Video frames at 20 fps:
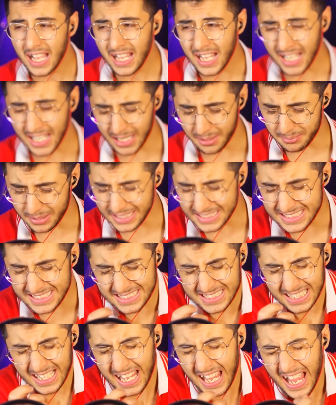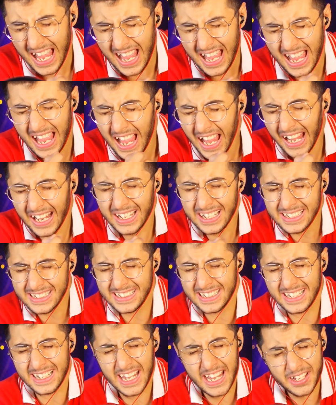Hamas hey
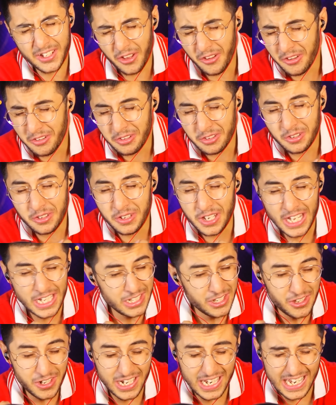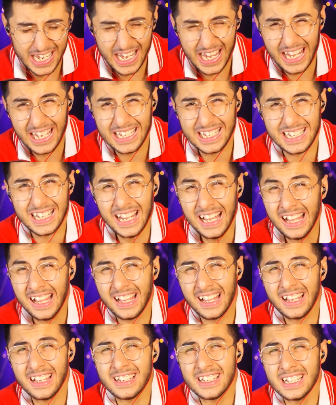Yine gönlüne göre
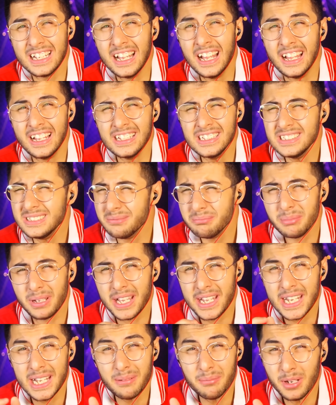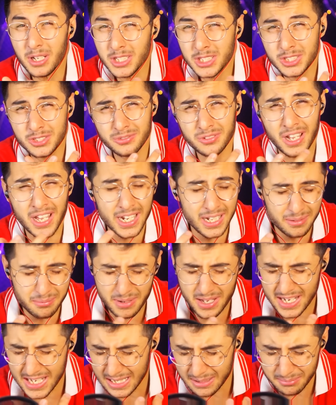eğlen Beni boş ver
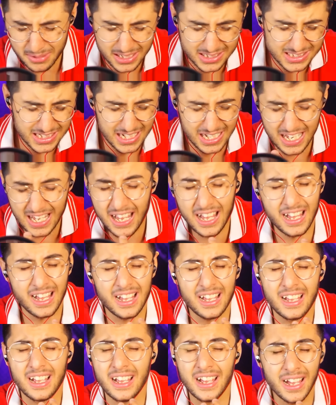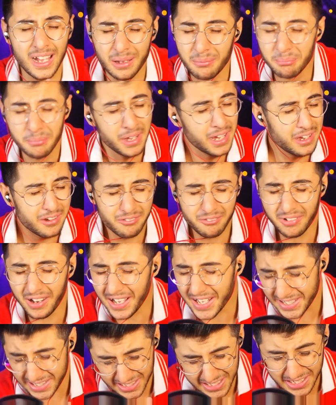benim acelem
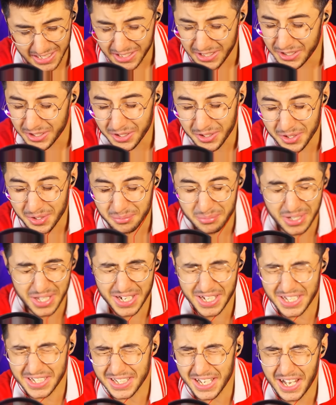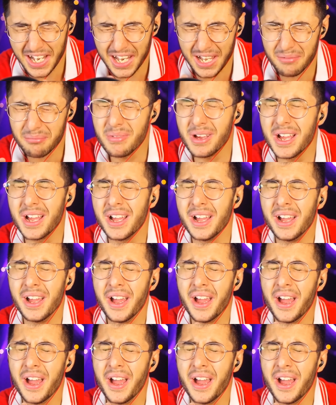Var gidiyorum geri gelemem